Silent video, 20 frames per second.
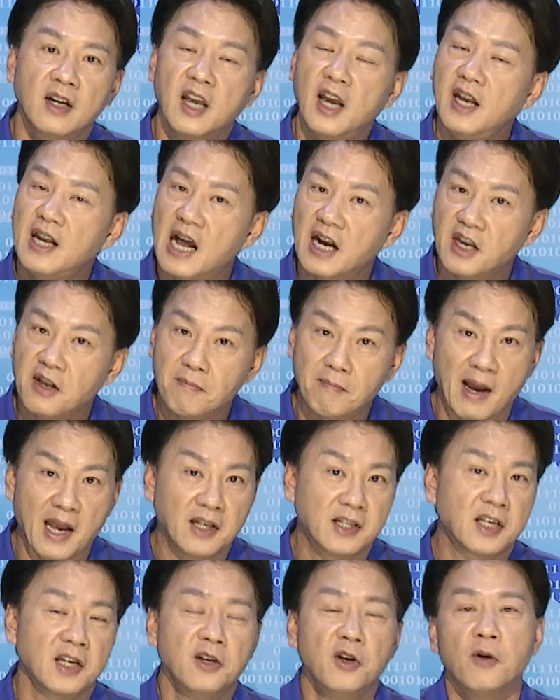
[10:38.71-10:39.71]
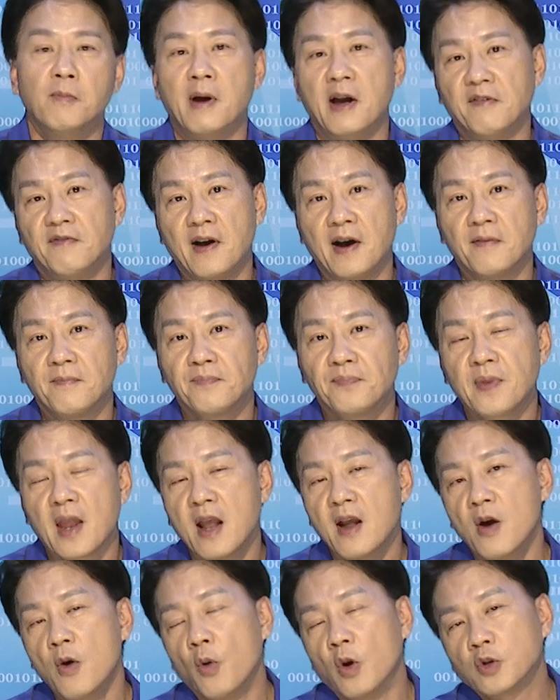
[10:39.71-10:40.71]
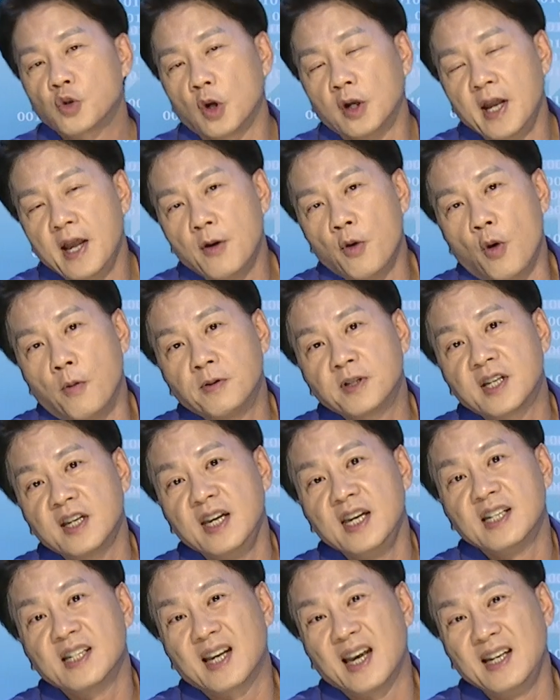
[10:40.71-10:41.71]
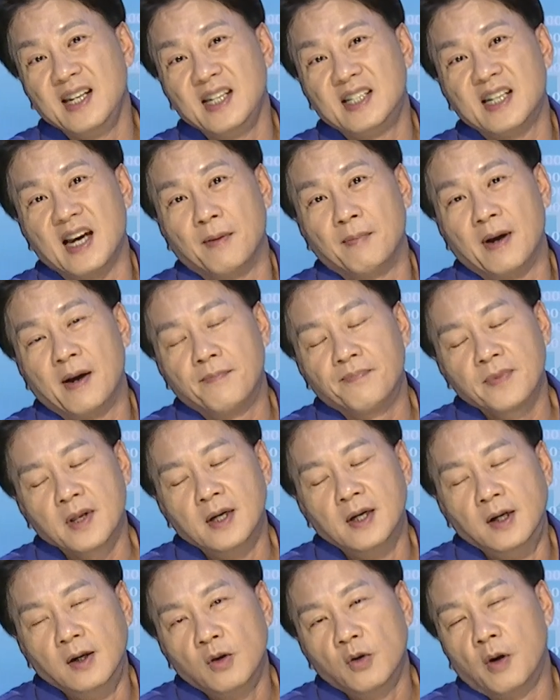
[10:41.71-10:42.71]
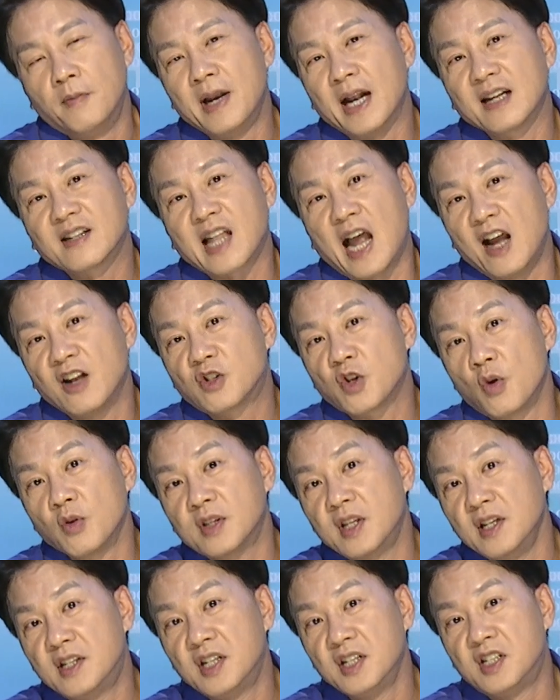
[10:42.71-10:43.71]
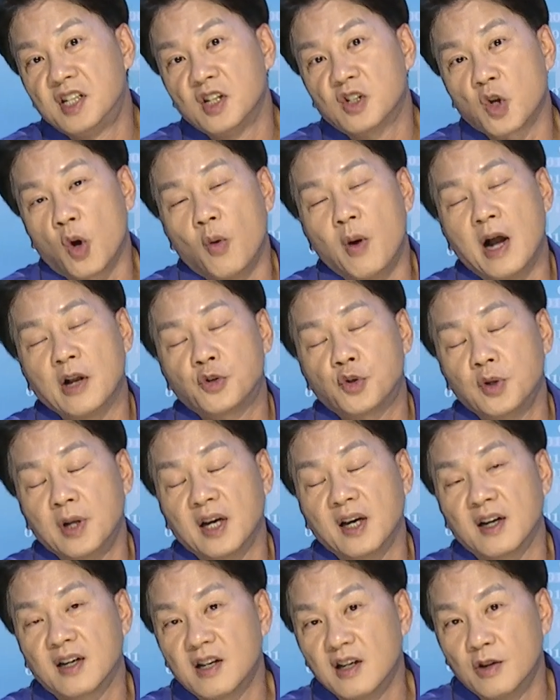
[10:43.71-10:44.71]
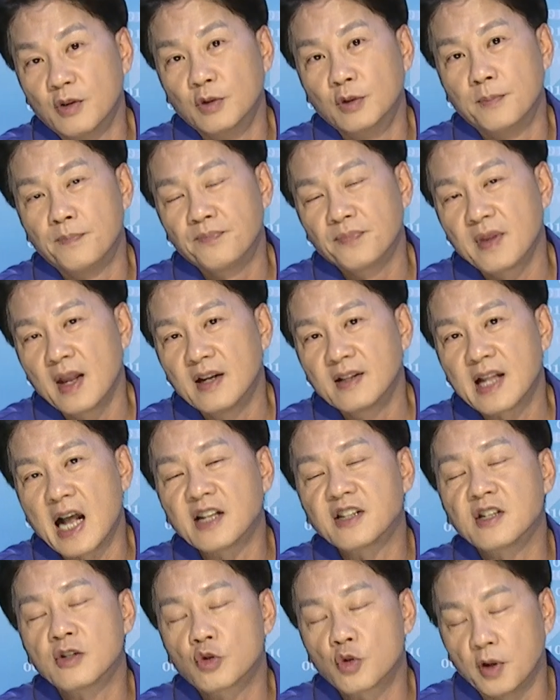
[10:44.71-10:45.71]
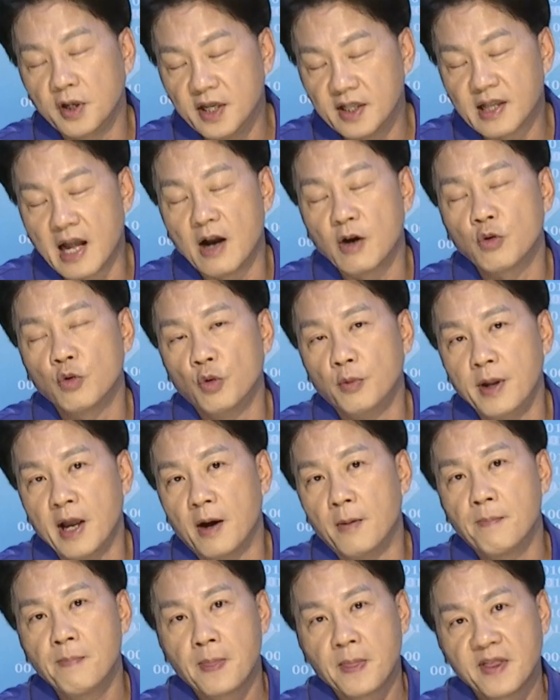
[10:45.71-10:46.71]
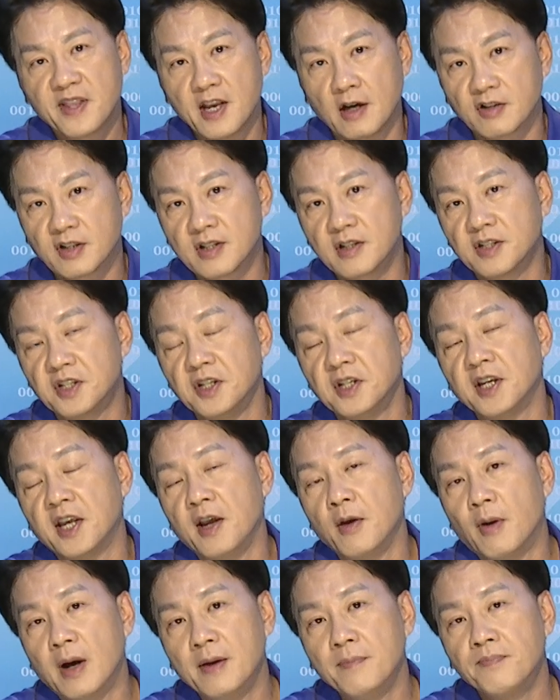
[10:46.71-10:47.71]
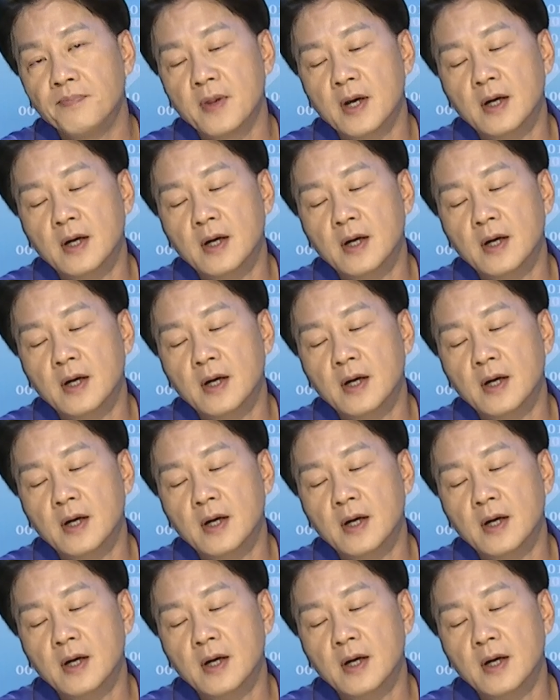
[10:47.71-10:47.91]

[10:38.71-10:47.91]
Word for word: 可以让你买车又买房。我昨天我不是一直跟你讲吗？我们那个台中第七期从化区那个客户，他只做一档股票，叫四星 K Y。